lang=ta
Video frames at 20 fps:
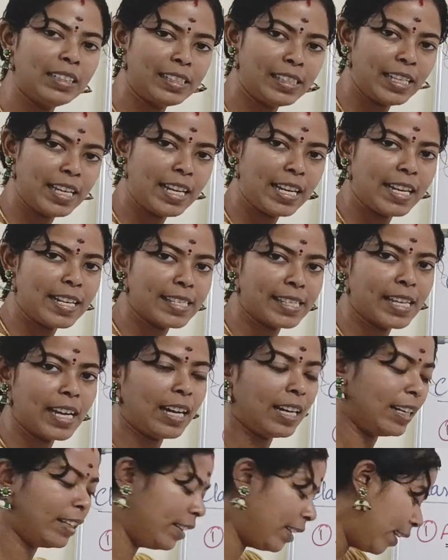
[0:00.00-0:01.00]

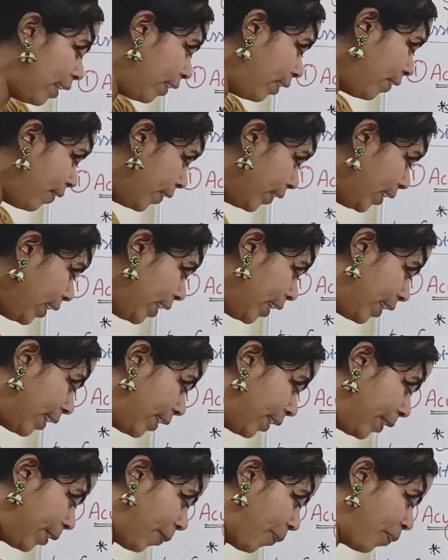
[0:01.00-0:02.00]
சீரீஸாக அடுத்தடுத்து வந்து
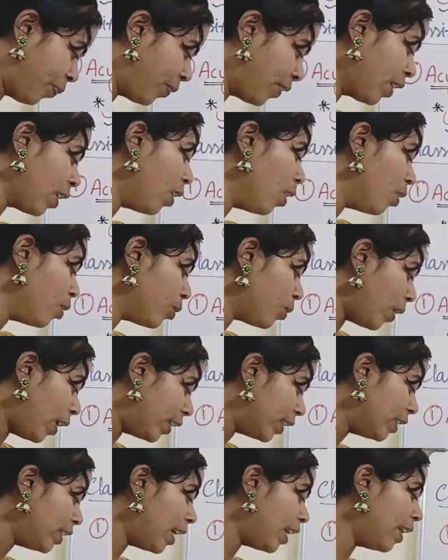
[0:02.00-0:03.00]
இருக்குது ஸோ
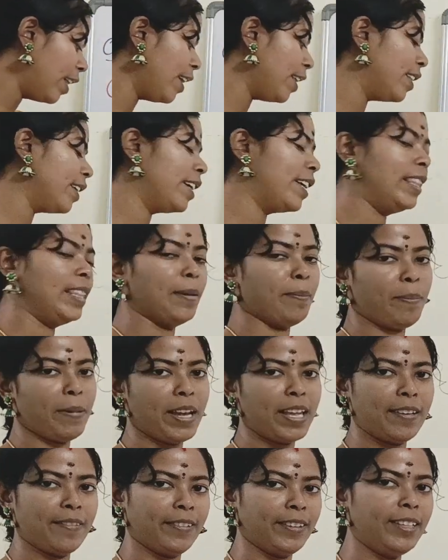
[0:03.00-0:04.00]
அதனால தான் இதுக்கு இந்த
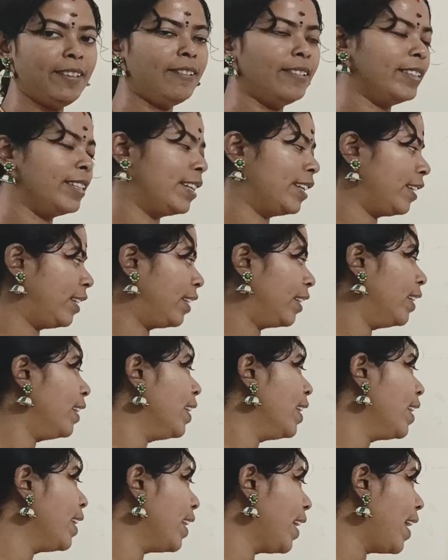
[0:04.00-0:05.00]
பேர் வந்து வந்திருக்கு
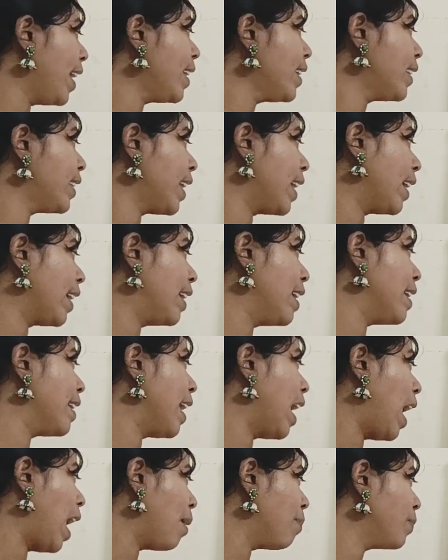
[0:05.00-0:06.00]
ஏ
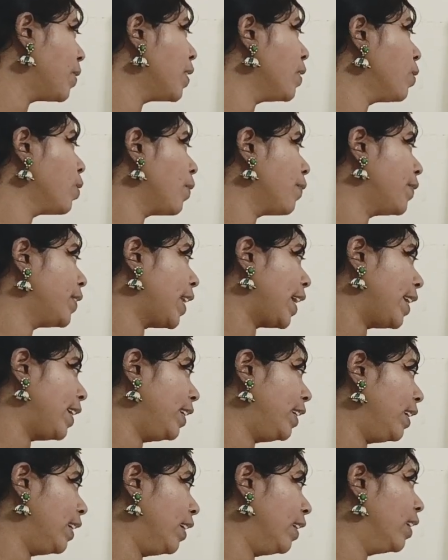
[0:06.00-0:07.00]
சைக்கிளிக் ஆப்சன்ஸ் ஆஃப்
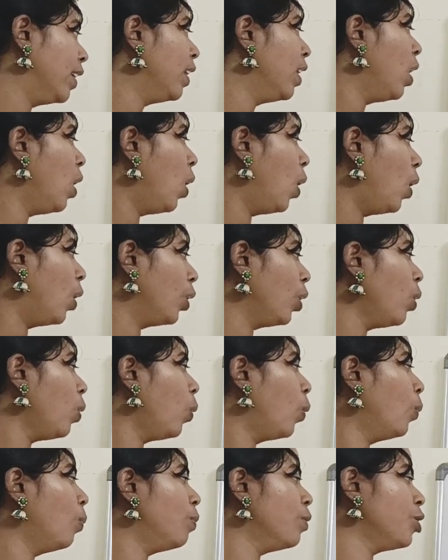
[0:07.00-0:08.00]
சைக்கிள் ஆரோ
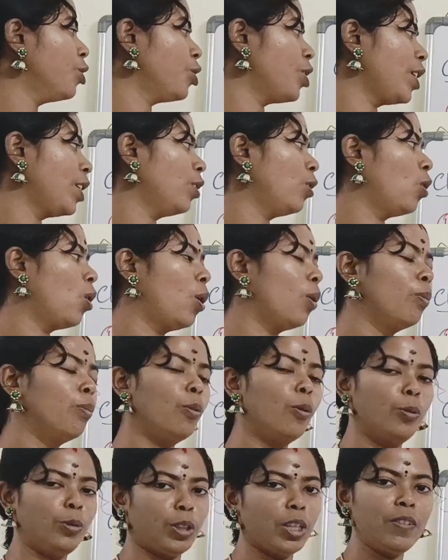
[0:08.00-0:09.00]
ஓப்பன் செயின்
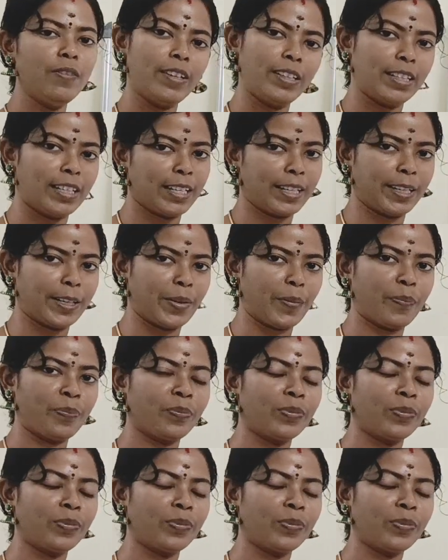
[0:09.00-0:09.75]
காம்பவுண்டுன்னு வந்திருக்கு